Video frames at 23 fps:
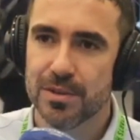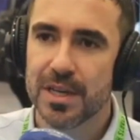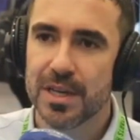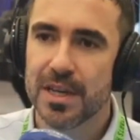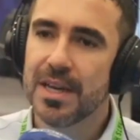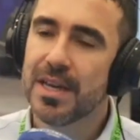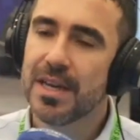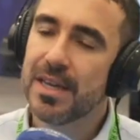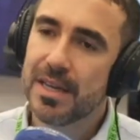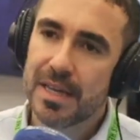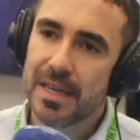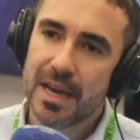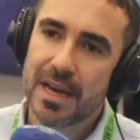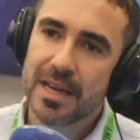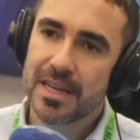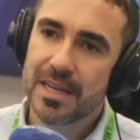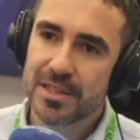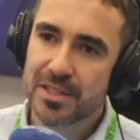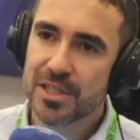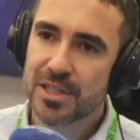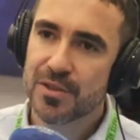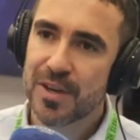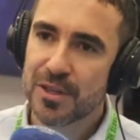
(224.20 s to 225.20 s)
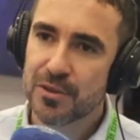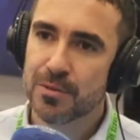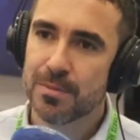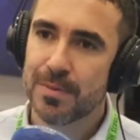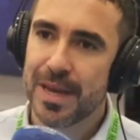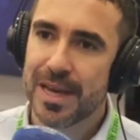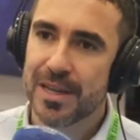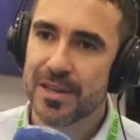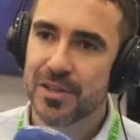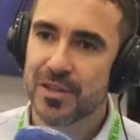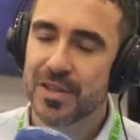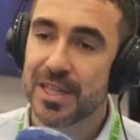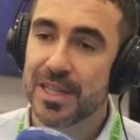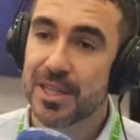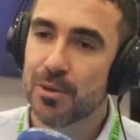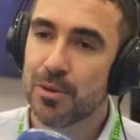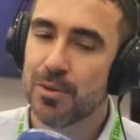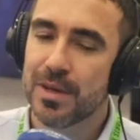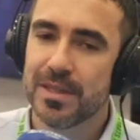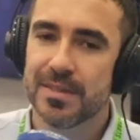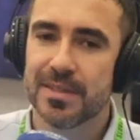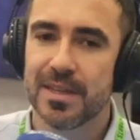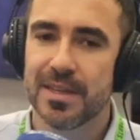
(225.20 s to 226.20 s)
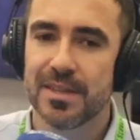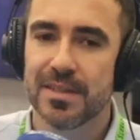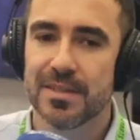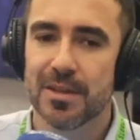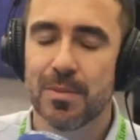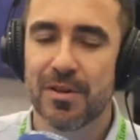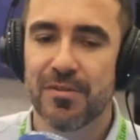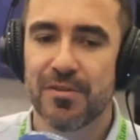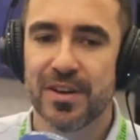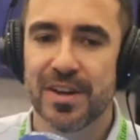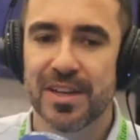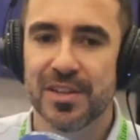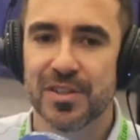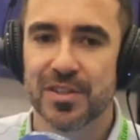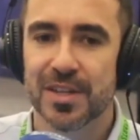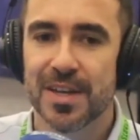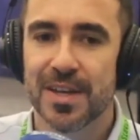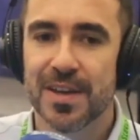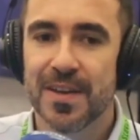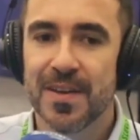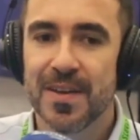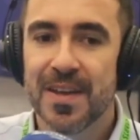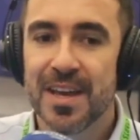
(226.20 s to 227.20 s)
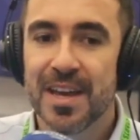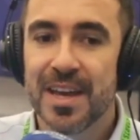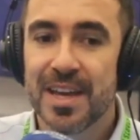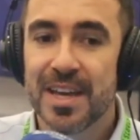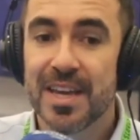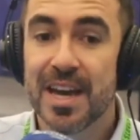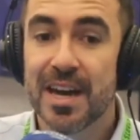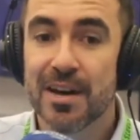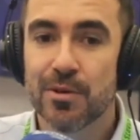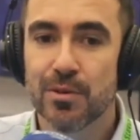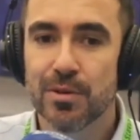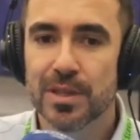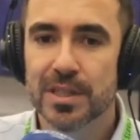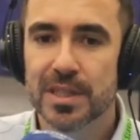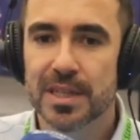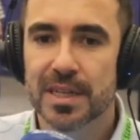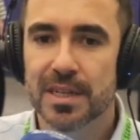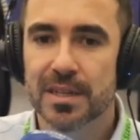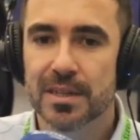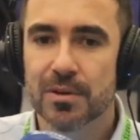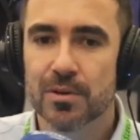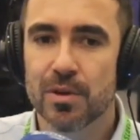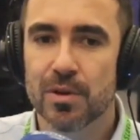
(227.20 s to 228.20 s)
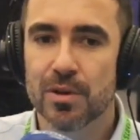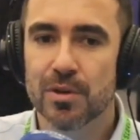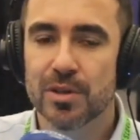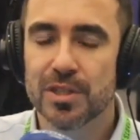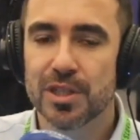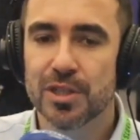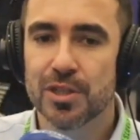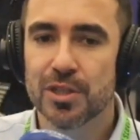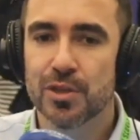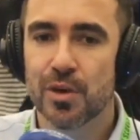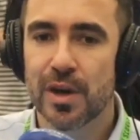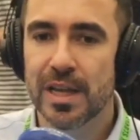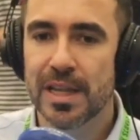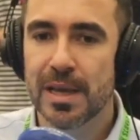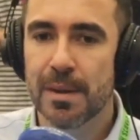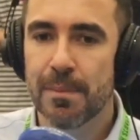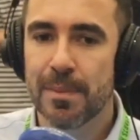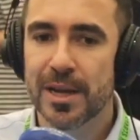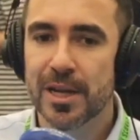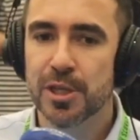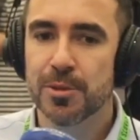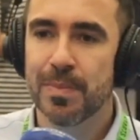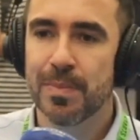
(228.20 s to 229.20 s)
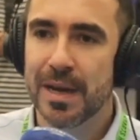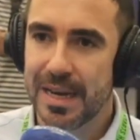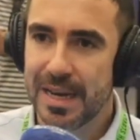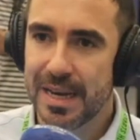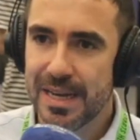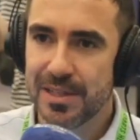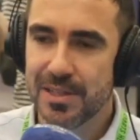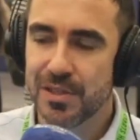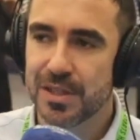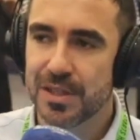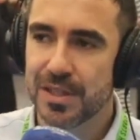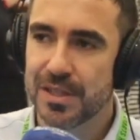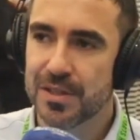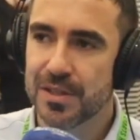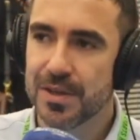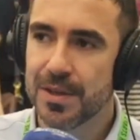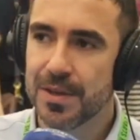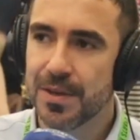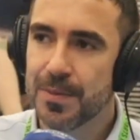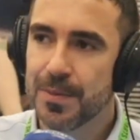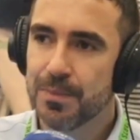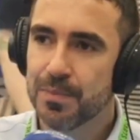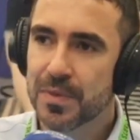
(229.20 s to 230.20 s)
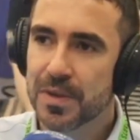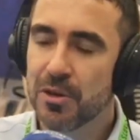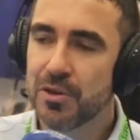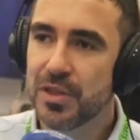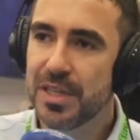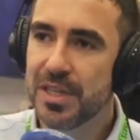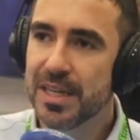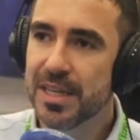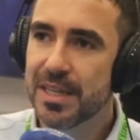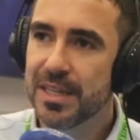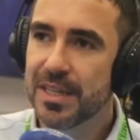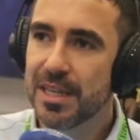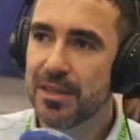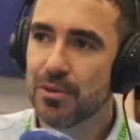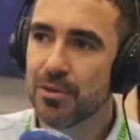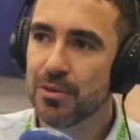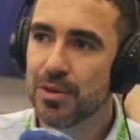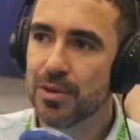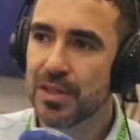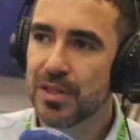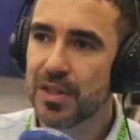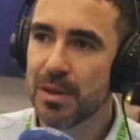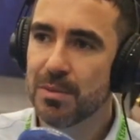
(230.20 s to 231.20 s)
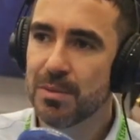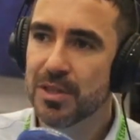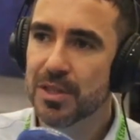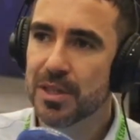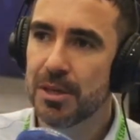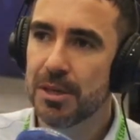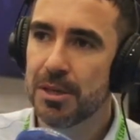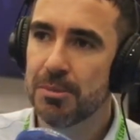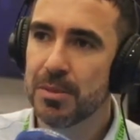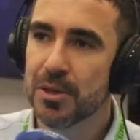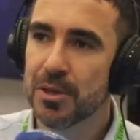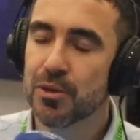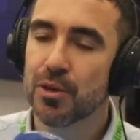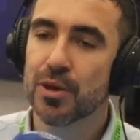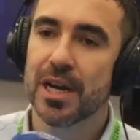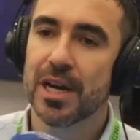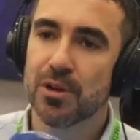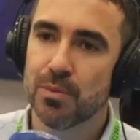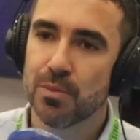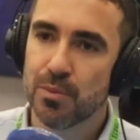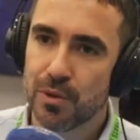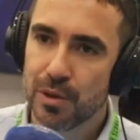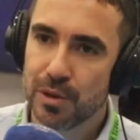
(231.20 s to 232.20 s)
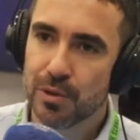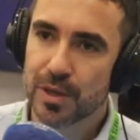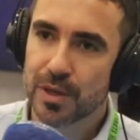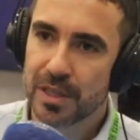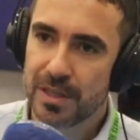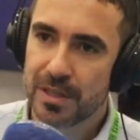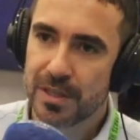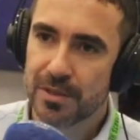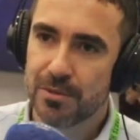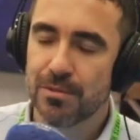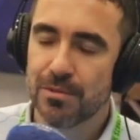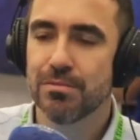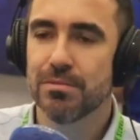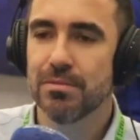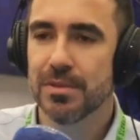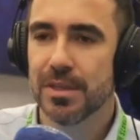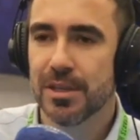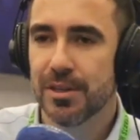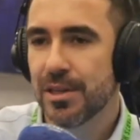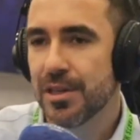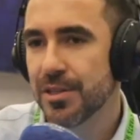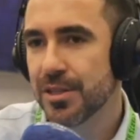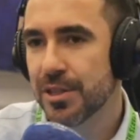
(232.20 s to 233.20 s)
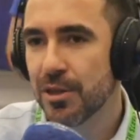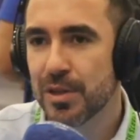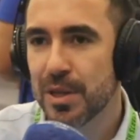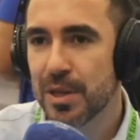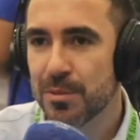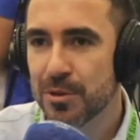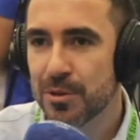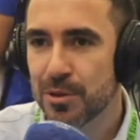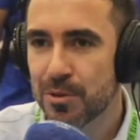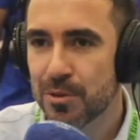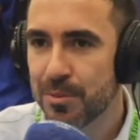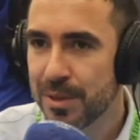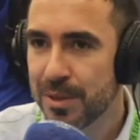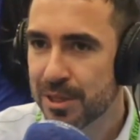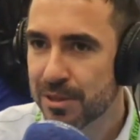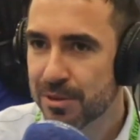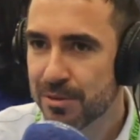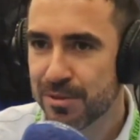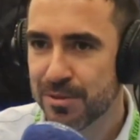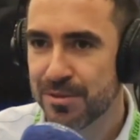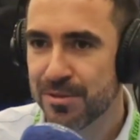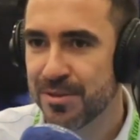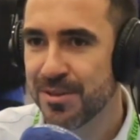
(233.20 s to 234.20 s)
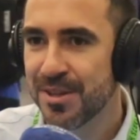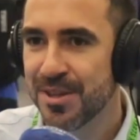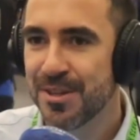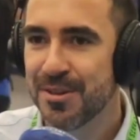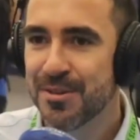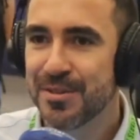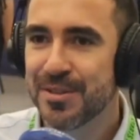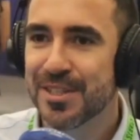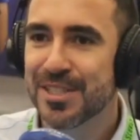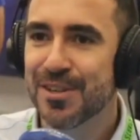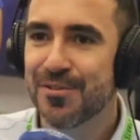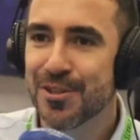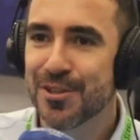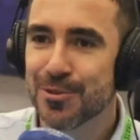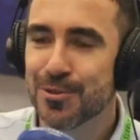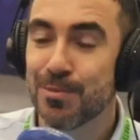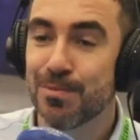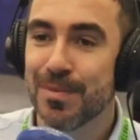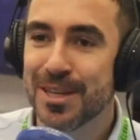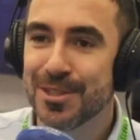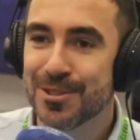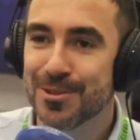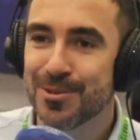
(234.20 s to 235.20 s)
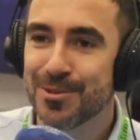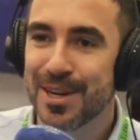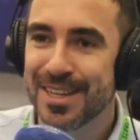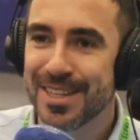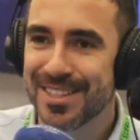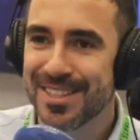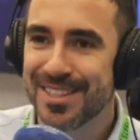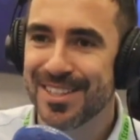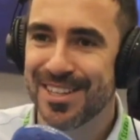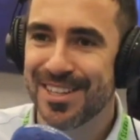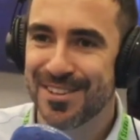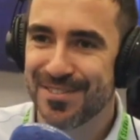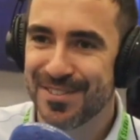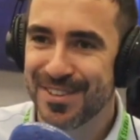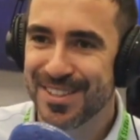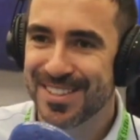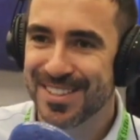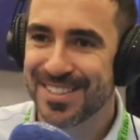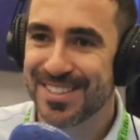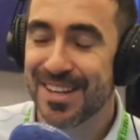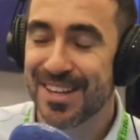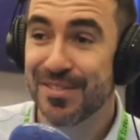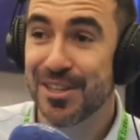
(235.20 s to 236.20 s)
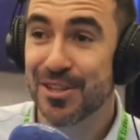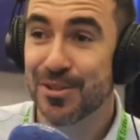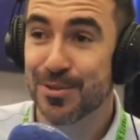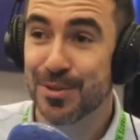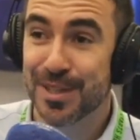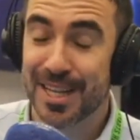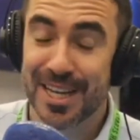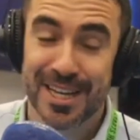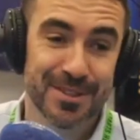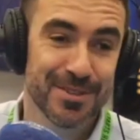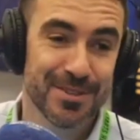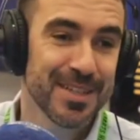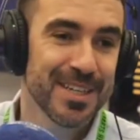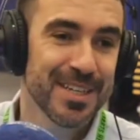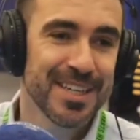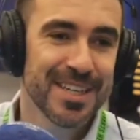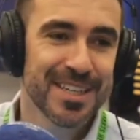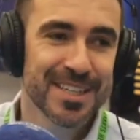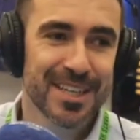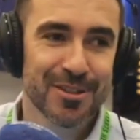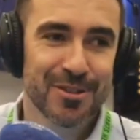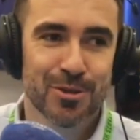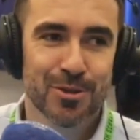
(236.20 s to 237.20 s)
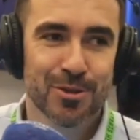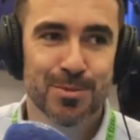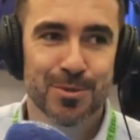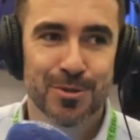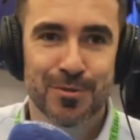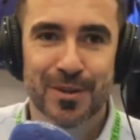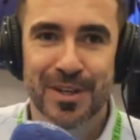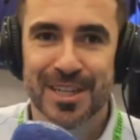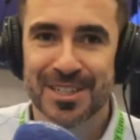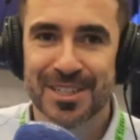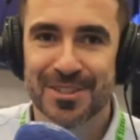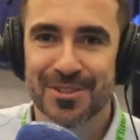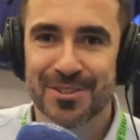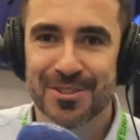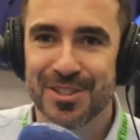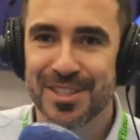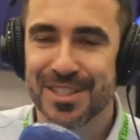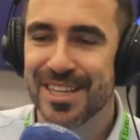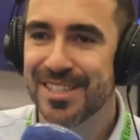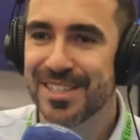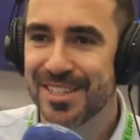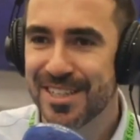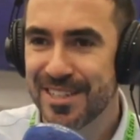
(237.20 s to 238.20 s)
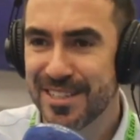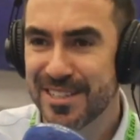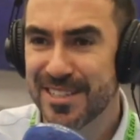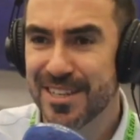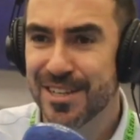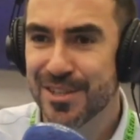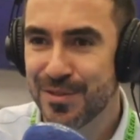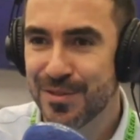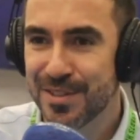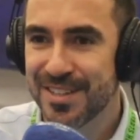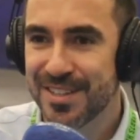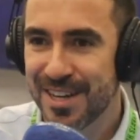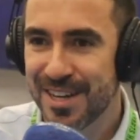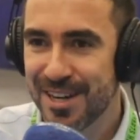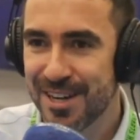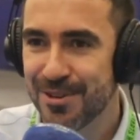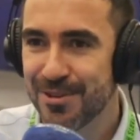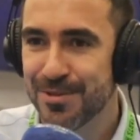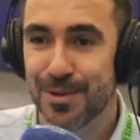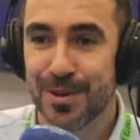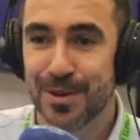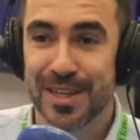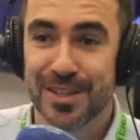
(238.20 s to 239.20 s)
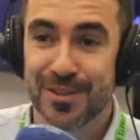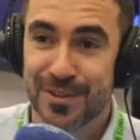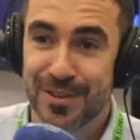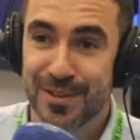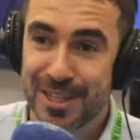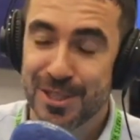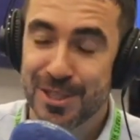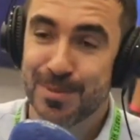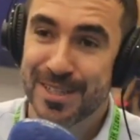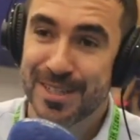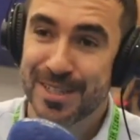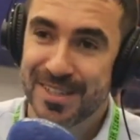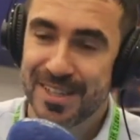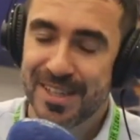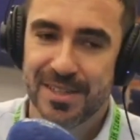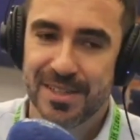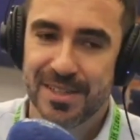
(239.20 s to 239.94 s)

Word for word: e aí a gente faz o match. Né? Então, esse, esse é uma frente. E a outra, quando a gente olha para as palestras, eu diria que tem dois temas que me tocaram muito aqui. Um, que eu acho que é o tema do momento, você já fez mais de 40 entrevistas, deve ter escutado, tá todo mundo falando de inteligência artificial, oh. não é diferente para gente.